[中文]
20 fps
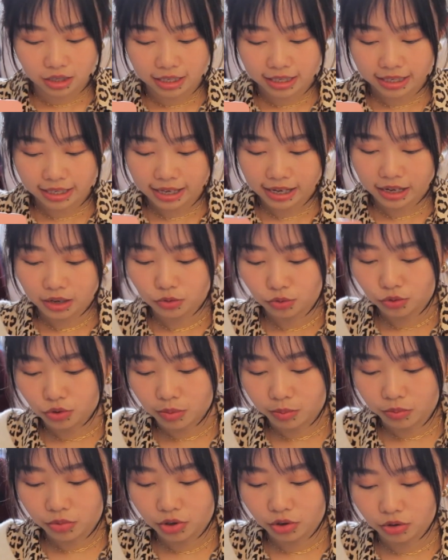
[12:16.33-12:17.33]
这些
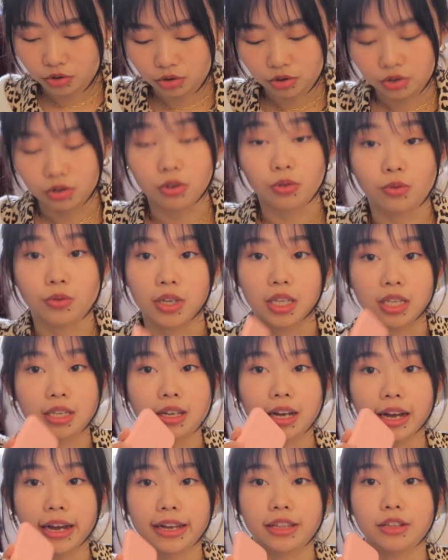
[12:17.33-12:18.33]
全部都是路易
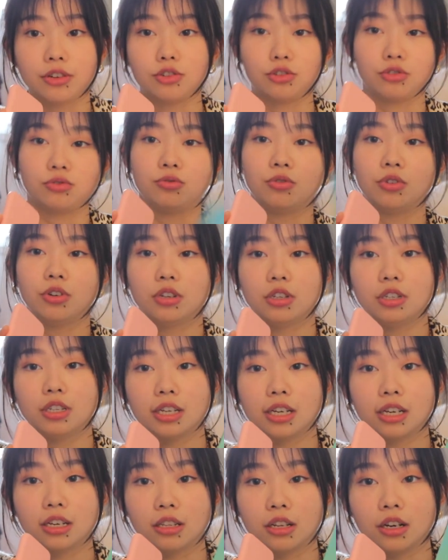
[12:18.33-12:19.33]
斯海的书。
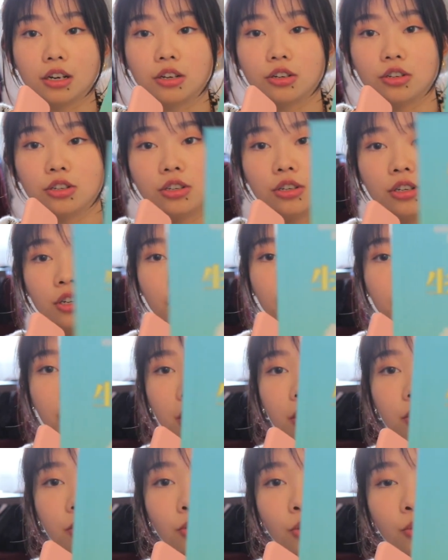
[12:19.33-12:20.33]
这个呢是《生
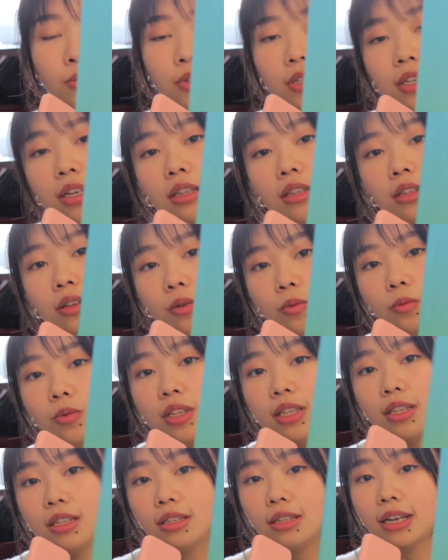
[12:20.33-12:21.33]
命的重建》的
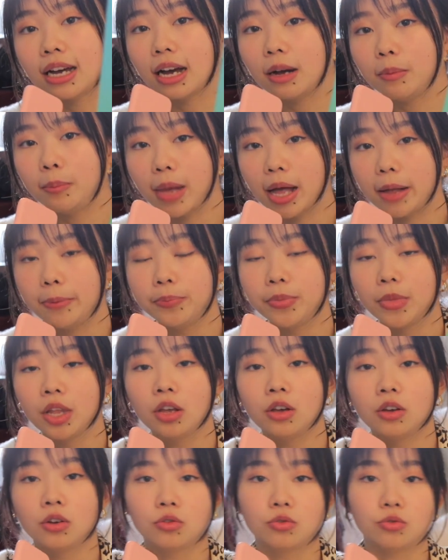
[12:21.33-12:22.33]
问答版，
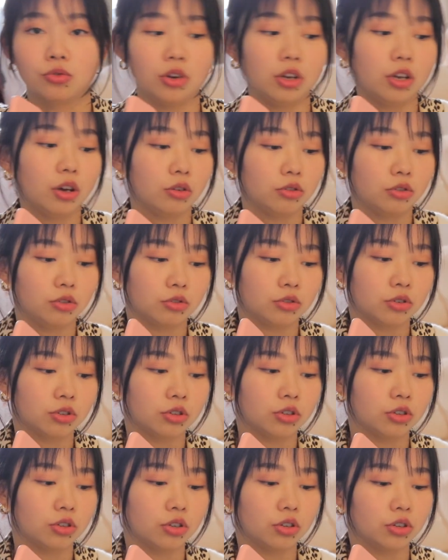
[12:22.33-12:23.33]
所有都
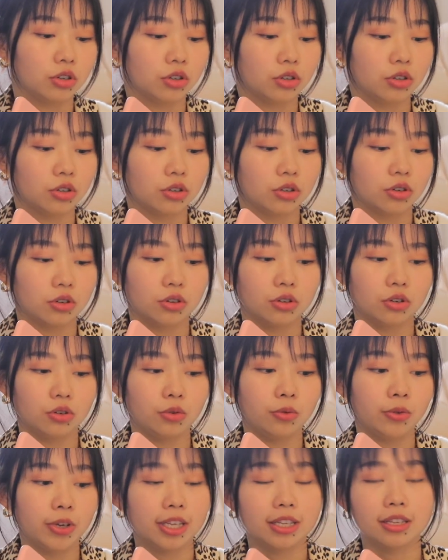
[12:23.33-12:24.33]
是。
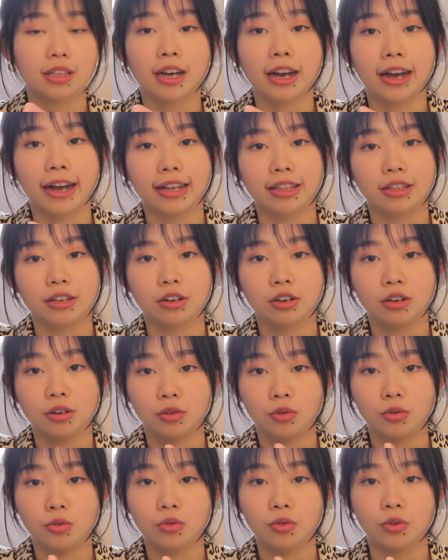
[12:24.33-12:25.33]
路易斯海的
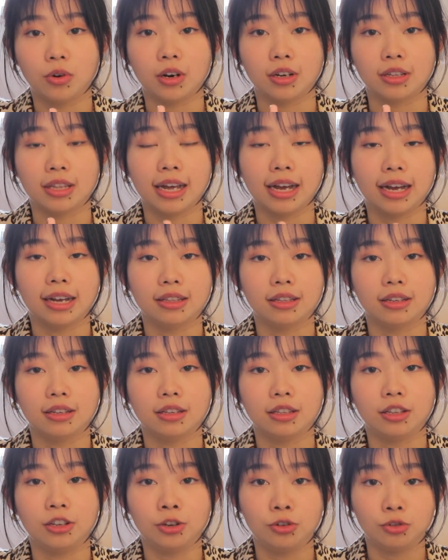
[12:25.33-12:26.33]
客户和他
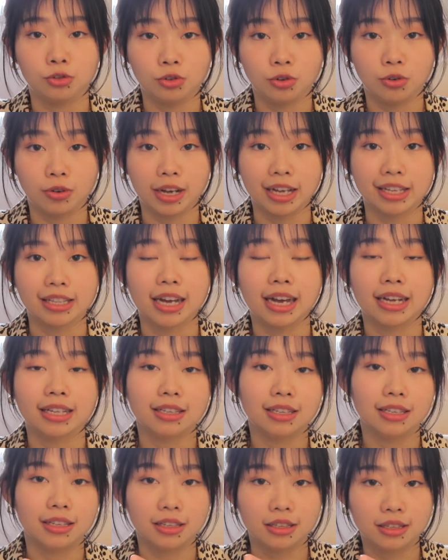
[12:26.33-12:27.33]
的听众给
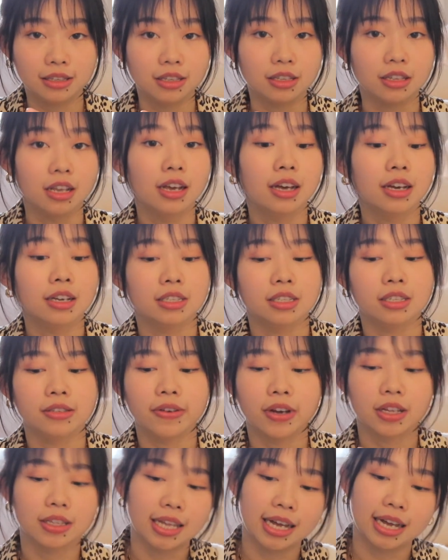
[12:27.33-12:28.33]
他寄信，
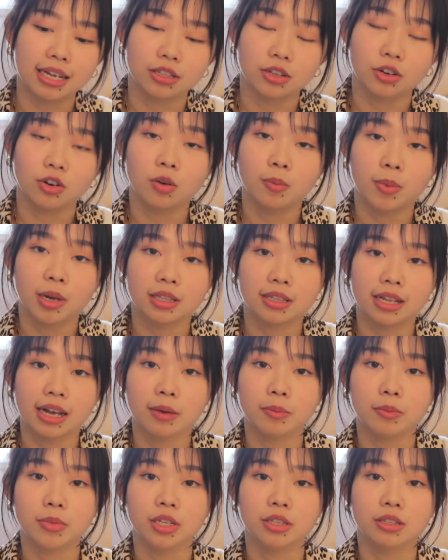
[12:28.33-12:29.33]
希望他能够帮
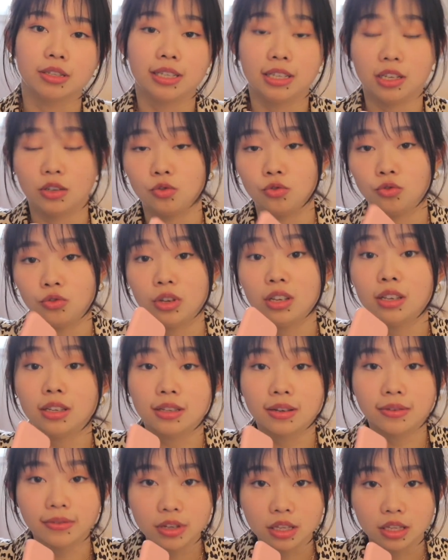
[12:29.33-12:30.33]
他们解决一
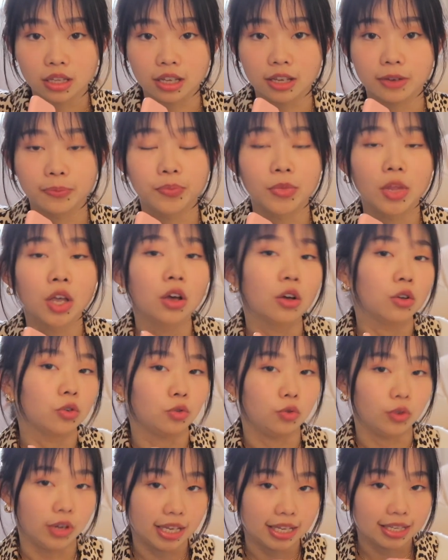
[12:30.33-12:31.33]
些问题。
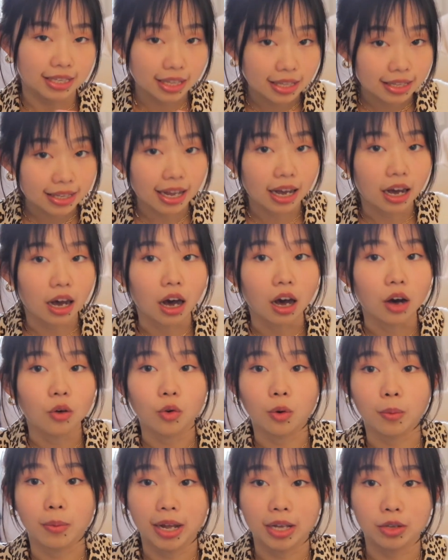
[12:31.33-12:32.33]
所以现在啊，
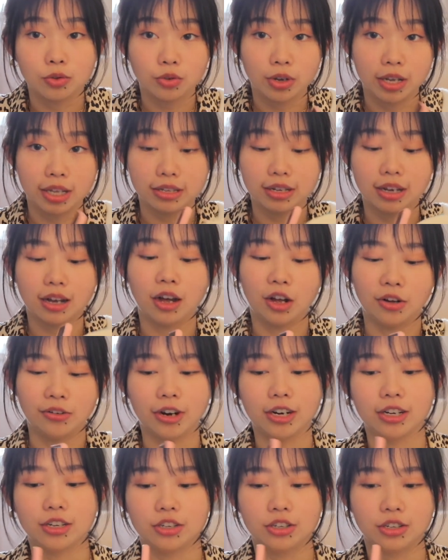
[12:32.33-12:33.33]
我们来做一件
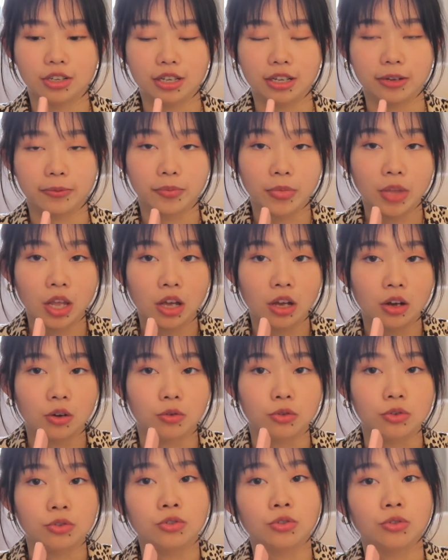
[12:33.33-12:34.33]
好玩的事情，
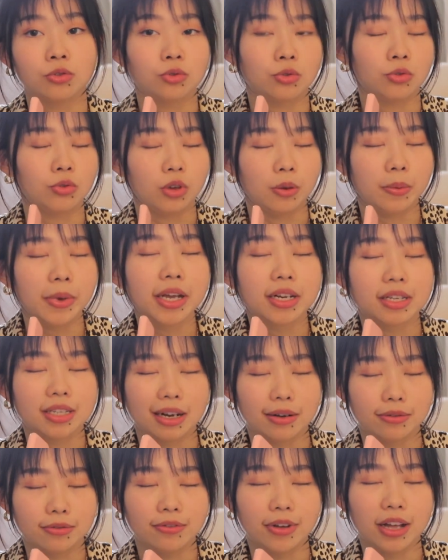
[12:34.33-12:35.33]
我就随便
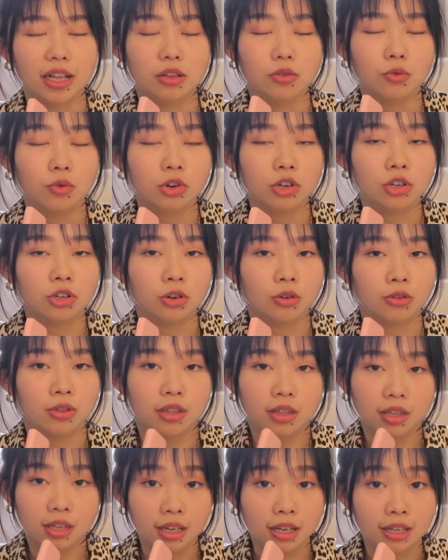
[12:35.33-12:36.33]
这样翻，我手
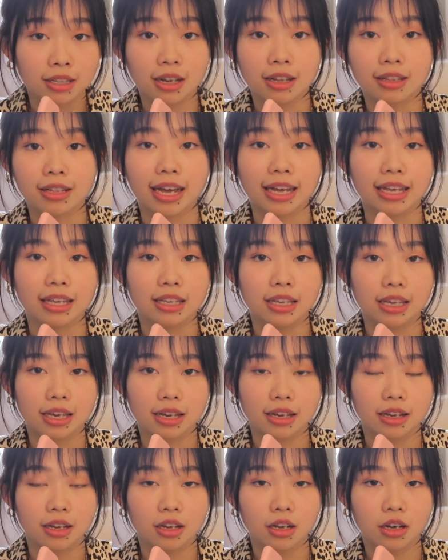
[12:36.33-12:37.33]
停到哪一
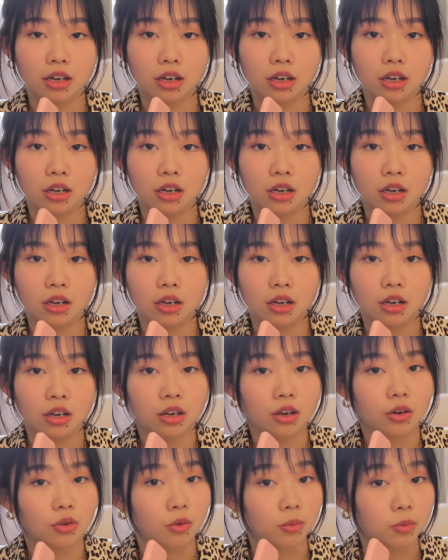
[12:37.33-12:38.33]
页，
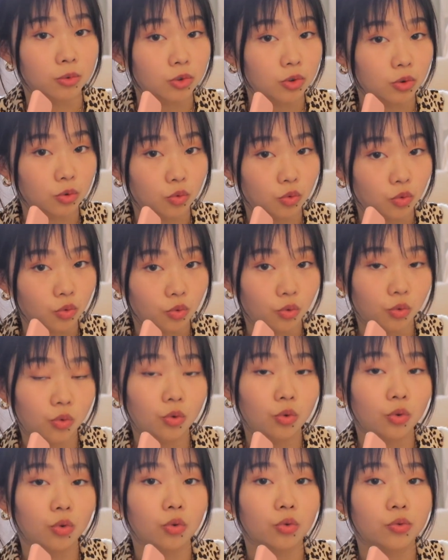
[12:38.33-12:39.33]
我们就
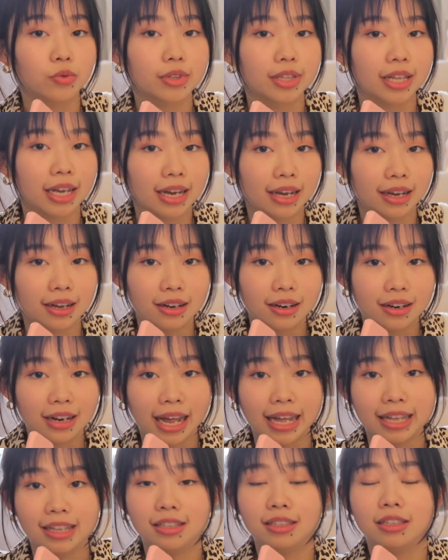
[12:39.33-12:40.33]
读他
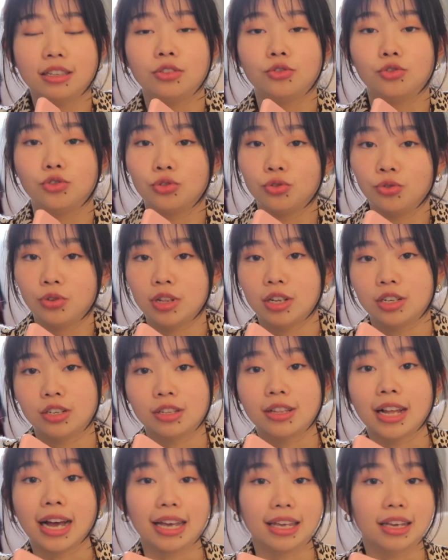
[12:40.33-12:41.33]
来信说的
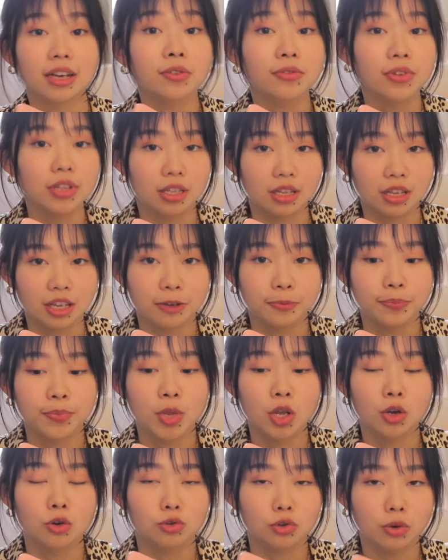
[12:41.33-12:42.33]
这哪一个问题，
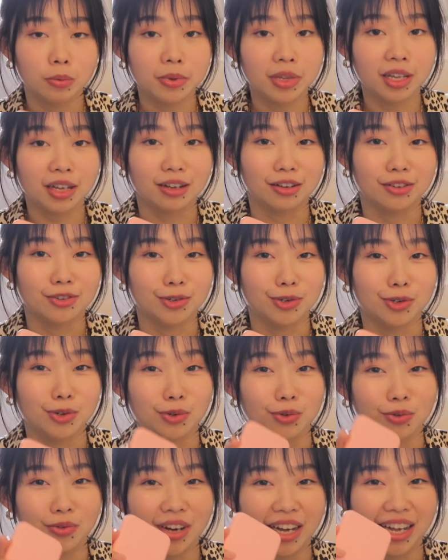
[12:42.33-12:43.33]
说不定就
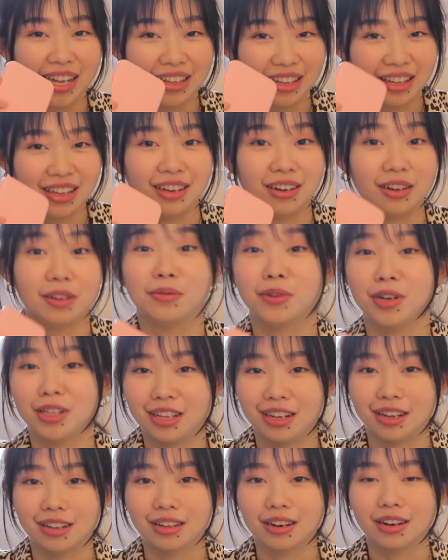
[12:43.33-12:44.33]
是读给你和我
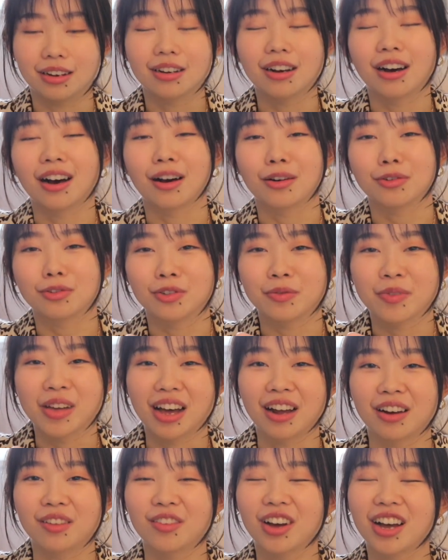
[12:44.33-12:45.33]
听的。好，准
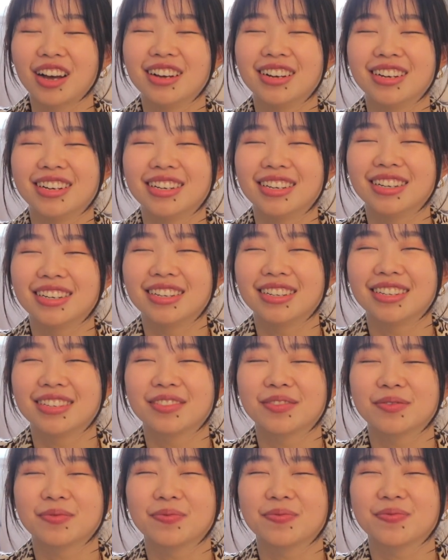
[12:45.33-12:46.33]
备好了
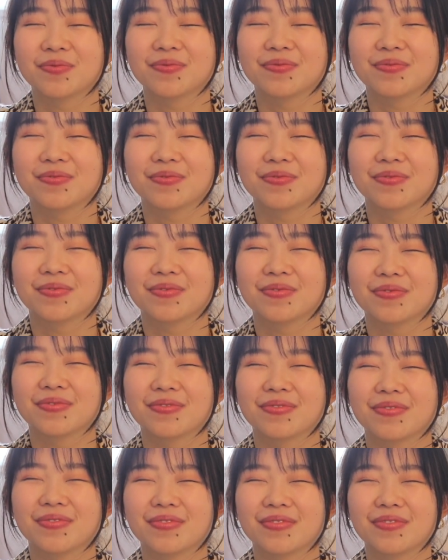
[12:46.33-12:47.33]

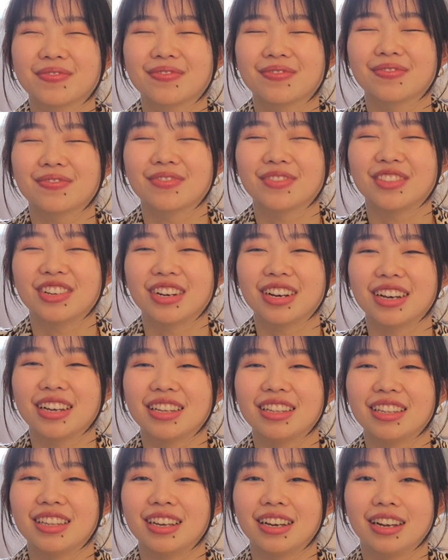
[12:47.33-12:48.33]
吗？OK，
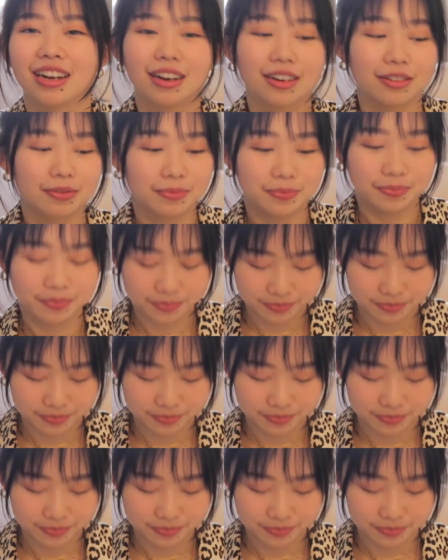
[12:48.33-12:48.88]
停了。